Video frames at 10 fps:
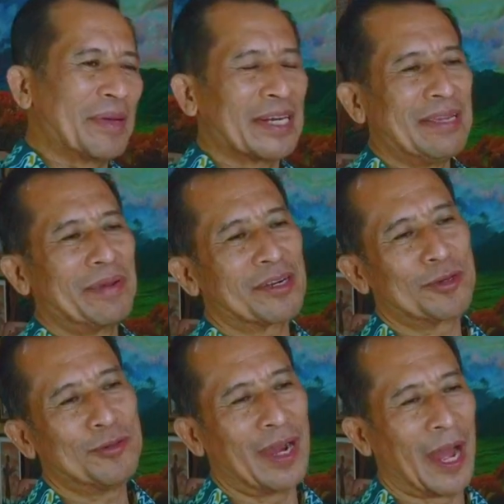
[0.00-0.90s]
pergi
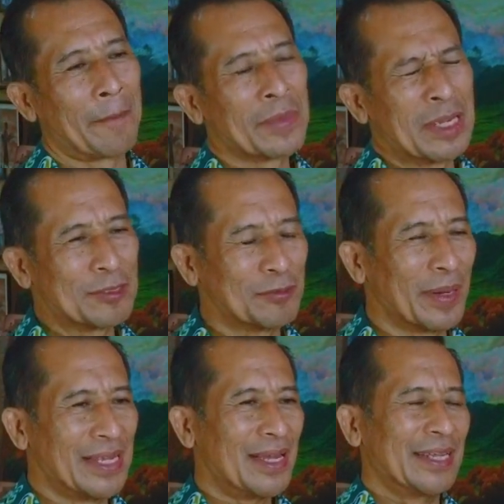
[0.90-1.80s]
berdua.
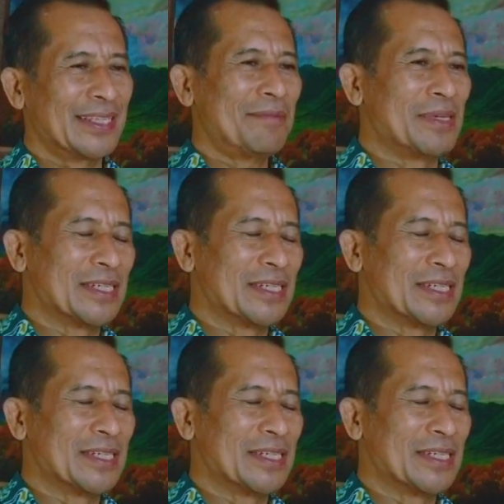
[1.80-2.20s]
Supaya kita